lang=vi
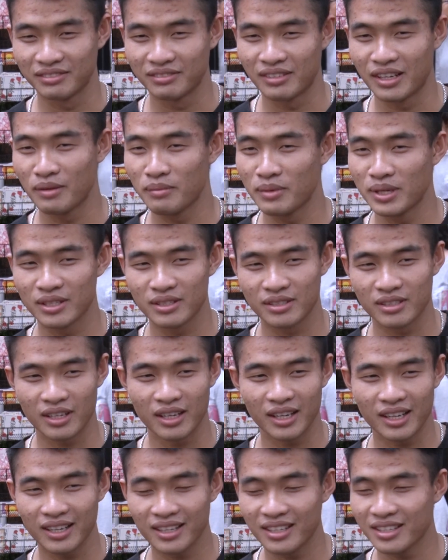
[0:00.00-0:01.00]
về mình
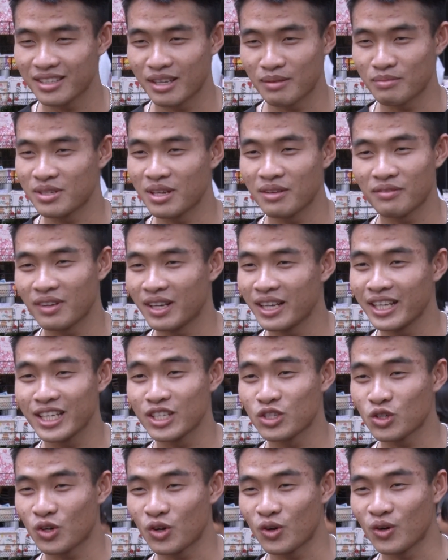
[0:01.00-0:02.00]
sẽ sắp xếp
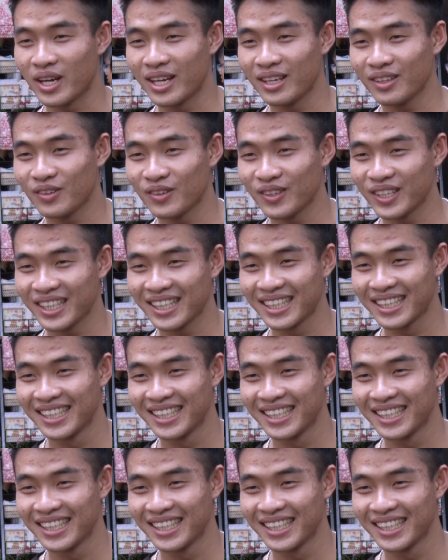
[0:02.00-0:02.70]
vali cho cô ấy thôi